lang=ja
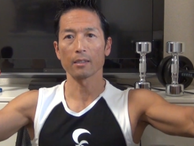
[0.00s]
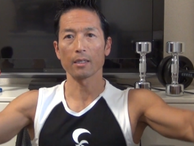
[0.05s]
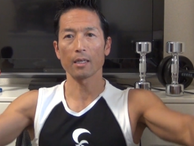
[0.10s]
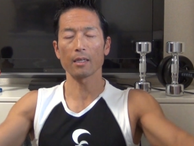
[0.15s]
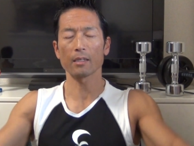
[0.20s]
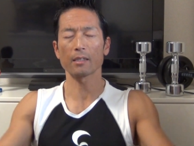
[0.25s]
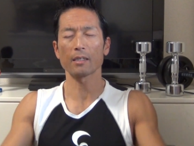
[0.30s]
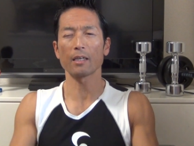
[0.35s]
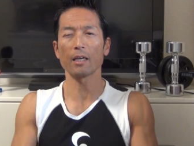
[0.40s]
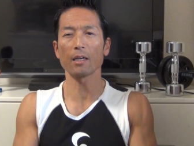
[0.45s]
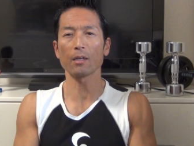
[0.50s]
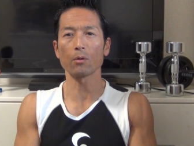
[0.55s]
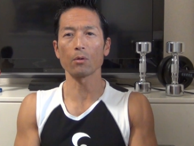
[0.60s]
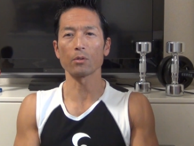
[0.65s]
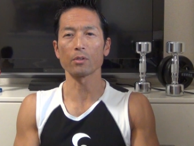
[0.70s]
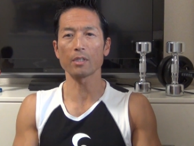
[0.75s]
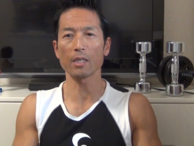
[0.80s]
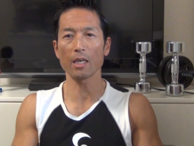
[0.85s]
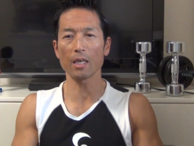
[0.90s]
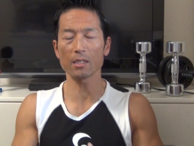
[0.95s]
えー、結
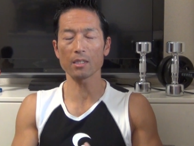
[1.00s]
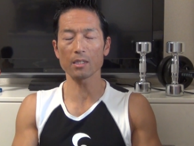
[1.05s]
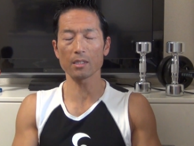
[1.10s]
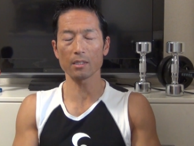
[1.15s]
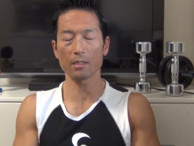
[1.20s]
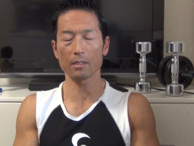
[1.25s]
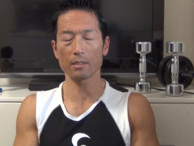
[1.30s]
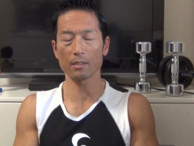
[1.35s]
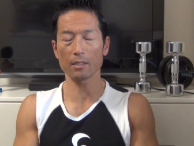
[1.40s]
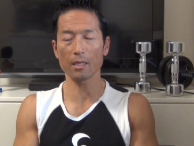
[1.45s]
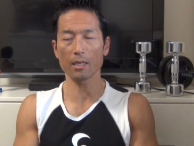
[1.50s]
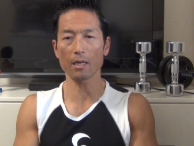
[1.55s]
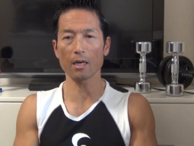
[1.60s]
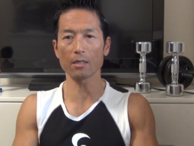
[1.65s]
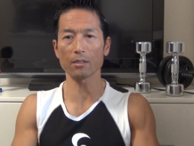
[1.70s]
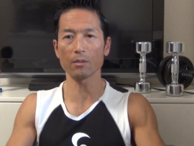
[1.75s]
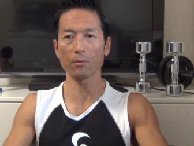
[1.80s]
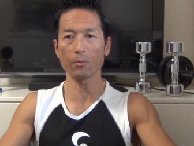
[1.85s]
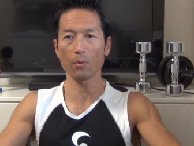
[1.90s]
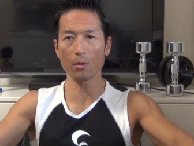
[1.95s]
構正、正
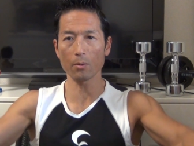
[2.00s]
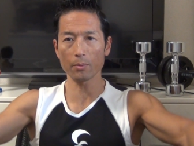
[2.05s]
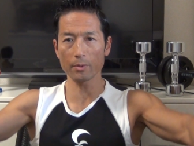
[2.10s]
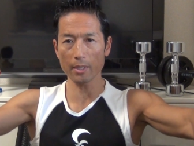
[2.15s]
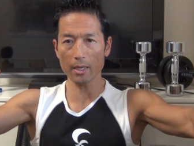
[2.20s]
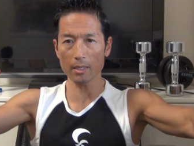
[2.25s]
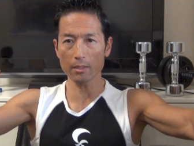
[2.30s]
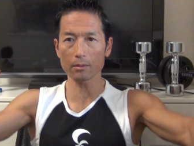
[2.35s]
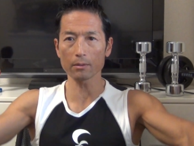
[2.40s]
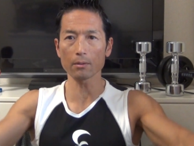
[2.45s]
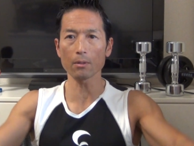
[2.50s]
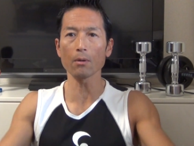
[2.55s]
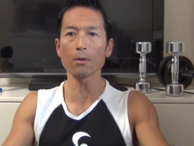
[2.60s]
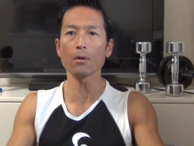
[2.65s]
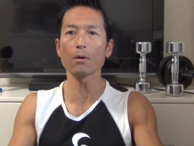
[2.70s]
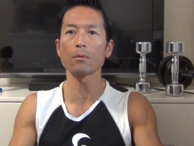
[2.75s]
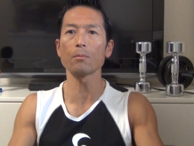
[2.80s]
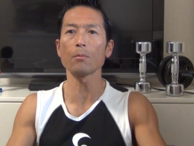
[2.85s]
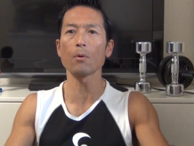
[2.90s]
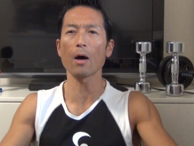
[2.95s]
確なフォームでやる
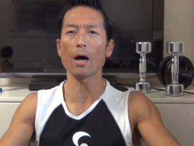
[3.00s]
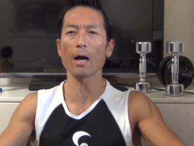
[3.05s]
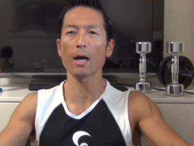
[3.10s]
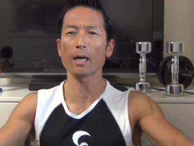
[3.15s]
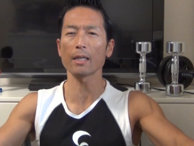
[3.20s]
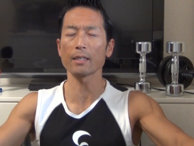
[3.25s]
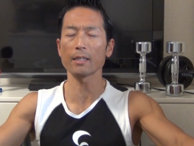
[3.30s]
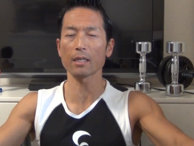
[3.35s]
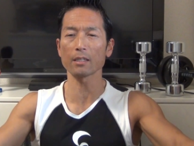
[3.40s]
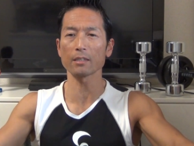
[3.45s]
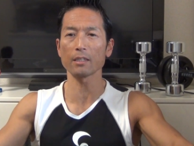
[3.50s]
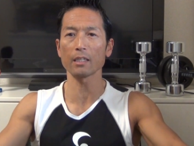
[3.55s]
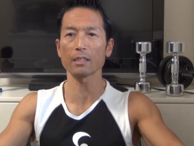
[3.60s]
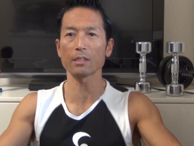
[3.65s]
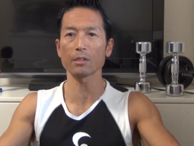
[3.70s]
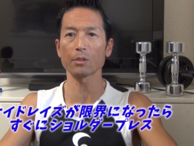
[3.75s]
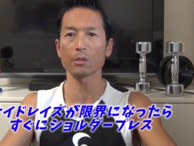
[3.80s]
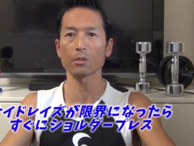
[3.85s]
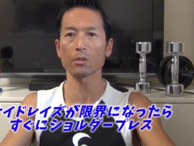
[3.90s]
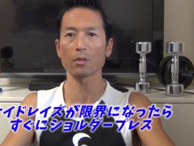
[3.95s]
と、もう上がんなく
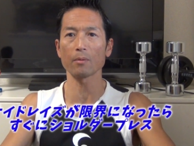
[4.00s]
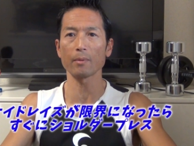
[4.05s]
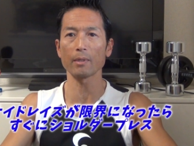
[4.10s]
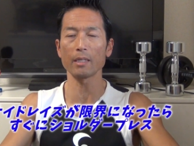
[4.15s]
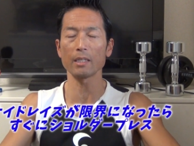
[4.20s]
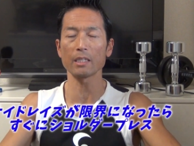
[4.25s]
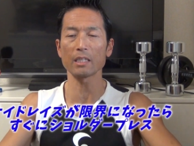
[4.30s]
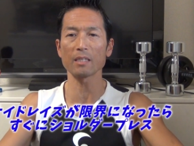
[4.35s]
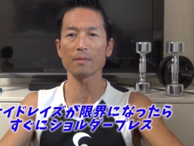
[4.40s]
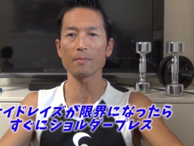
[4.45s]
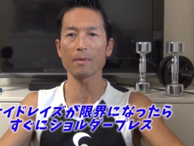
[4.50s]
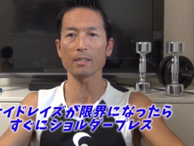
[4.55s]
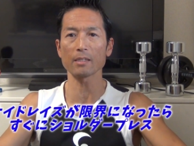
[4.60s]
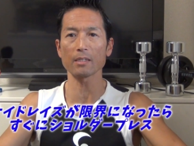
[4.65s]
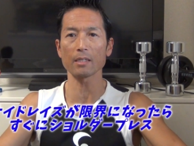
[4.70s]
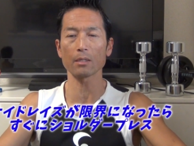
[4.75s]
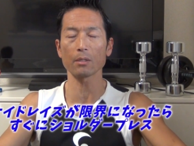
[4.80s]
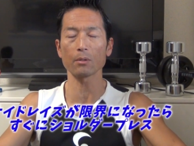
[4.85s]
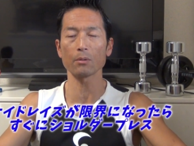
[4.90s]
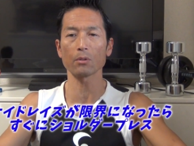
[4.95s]
なってくるとこまで行きま
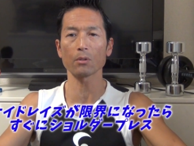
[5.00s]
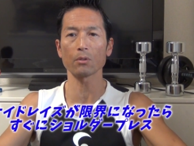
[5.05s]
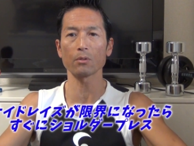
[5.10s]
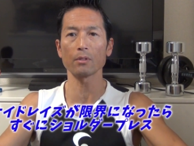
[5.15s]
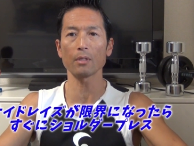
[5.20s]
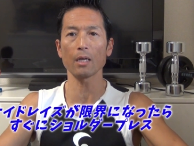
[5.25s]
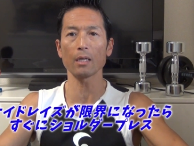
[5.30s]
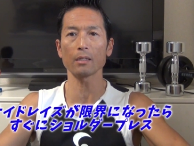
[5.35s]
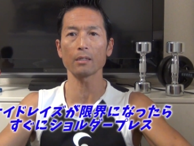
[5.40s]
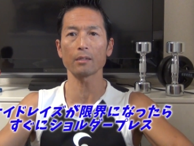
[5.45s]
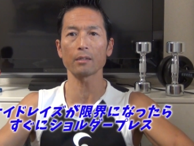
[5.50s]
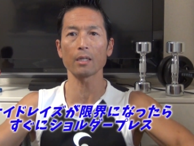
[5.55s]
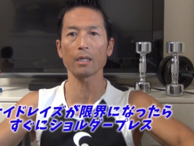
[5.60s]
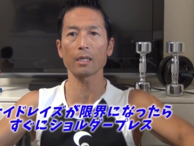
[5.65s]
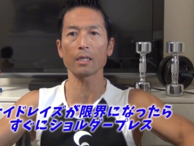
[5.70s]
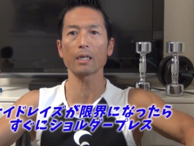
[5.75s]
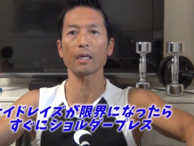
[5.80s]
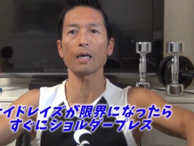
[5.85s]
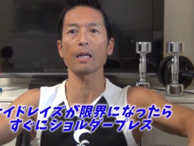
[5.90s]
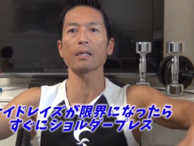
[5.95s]
したということになっ
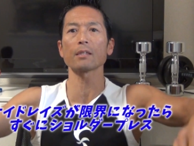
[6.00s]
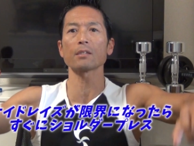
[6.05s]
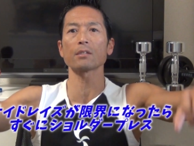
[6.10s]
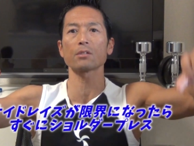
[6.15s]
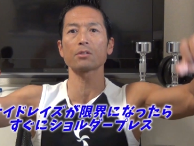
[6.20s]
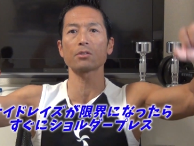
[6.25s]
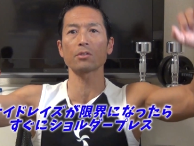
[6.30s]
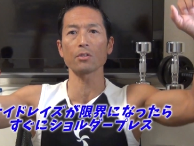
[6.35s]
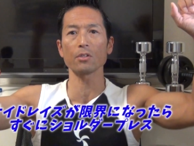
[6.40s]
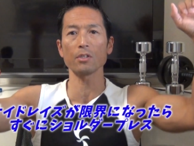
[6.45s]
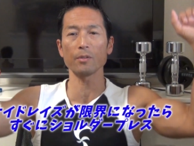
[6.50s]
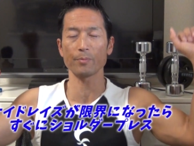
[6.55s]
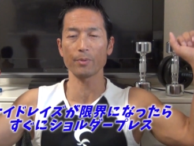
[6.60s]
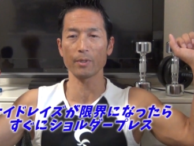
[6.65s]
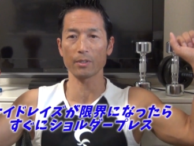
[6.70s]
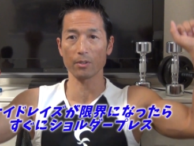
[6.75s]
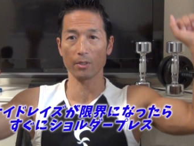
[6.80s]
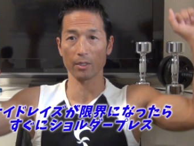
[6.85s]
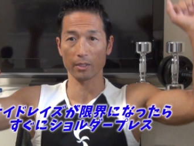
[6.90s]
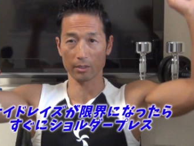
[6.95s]
てから、すぐに
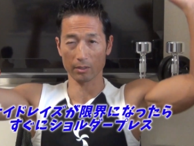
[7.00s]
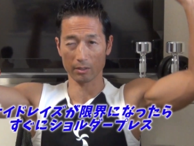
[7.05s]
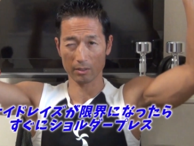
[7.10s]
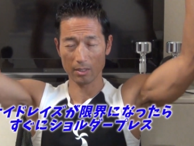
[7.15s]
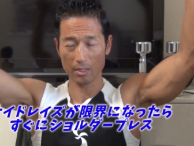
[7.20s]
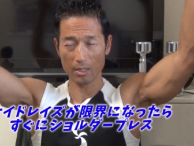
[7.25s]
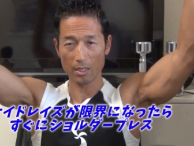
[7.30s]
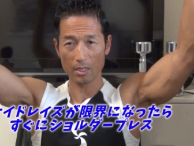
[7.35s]
プレスをやっていく。